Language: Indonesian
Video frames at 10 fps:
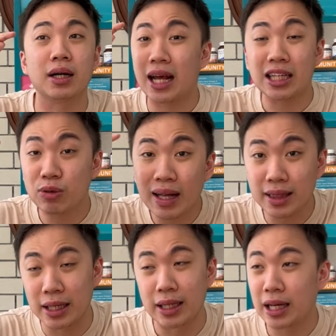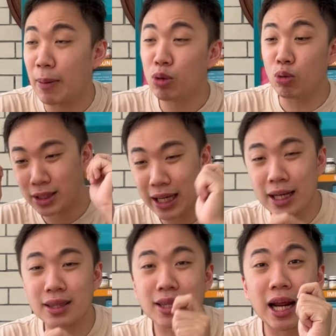Saraswati kamu
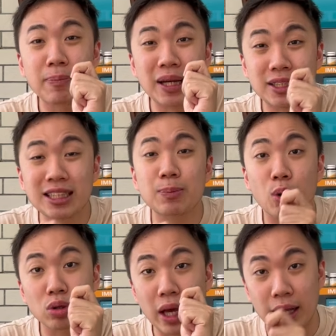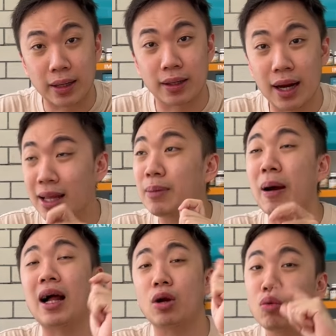cek dry basis protein nah, nanti
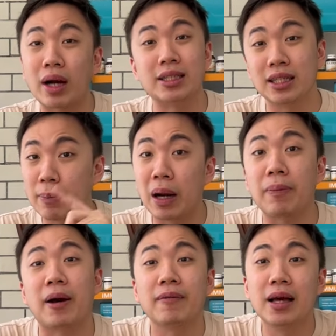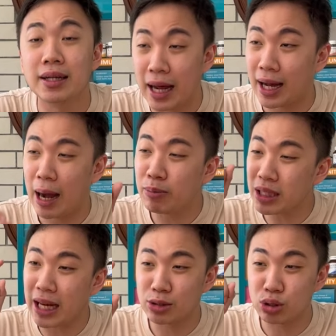bakal keluar hasilnya berapa Nah, kamu
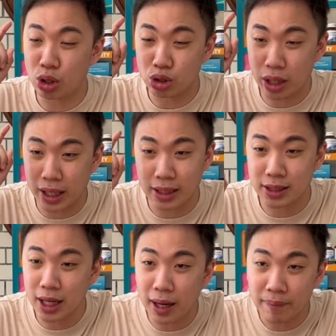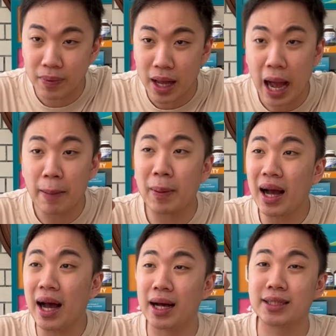tinggal cocokin aja
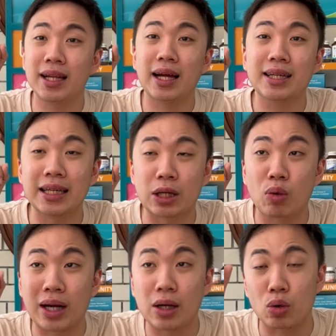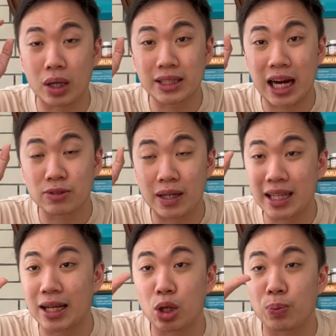apakah hasil yang dikeluarkan oleh Saraswati
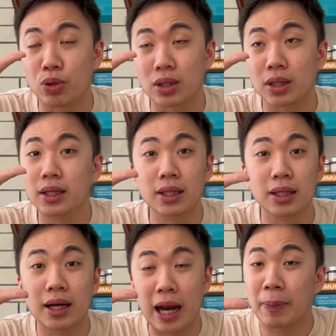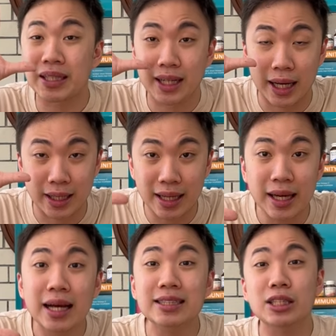ataupun di Lapkesda
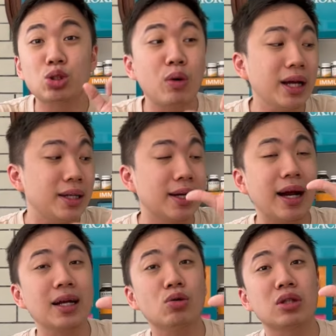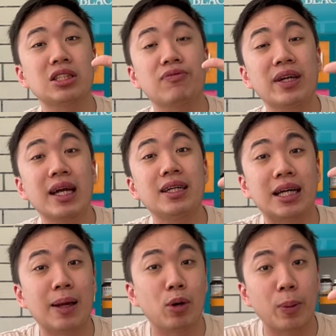ini sesuai dengan nutrition pack yang
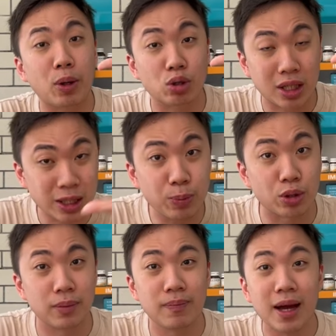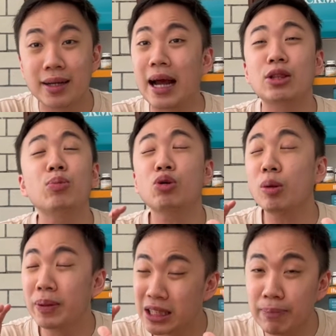diklaim oleh produk tersebut. Nah, itu mungkin
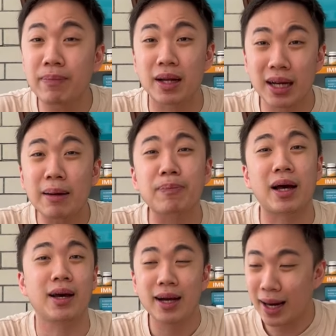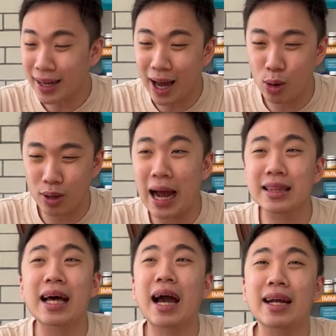lebih simpel. Kenapa? Karena kalau
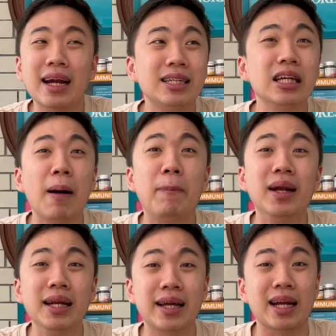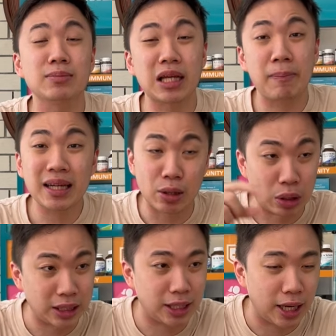katakanlah dia beli random sample di
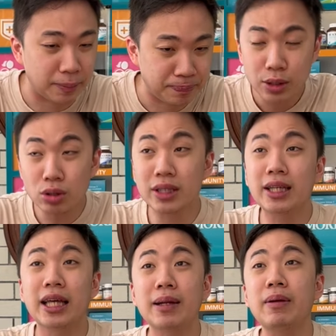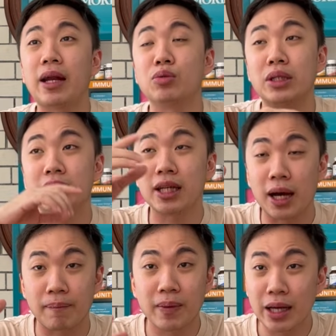Indonesia, terus dikirim dari
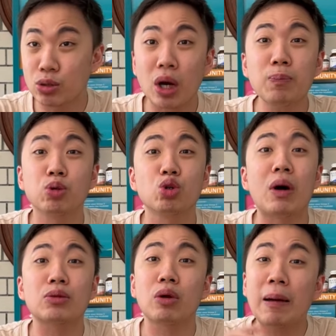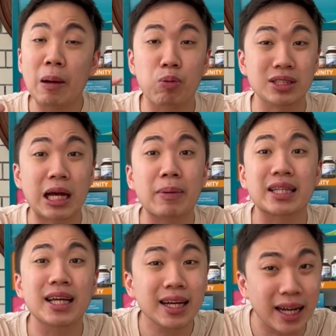Indonesia, itu kan butuh waktu lama buat sampai ke
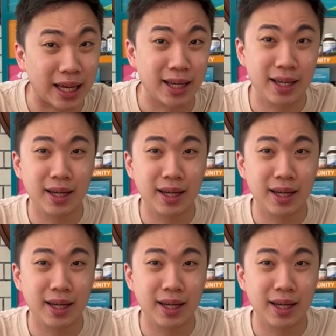sana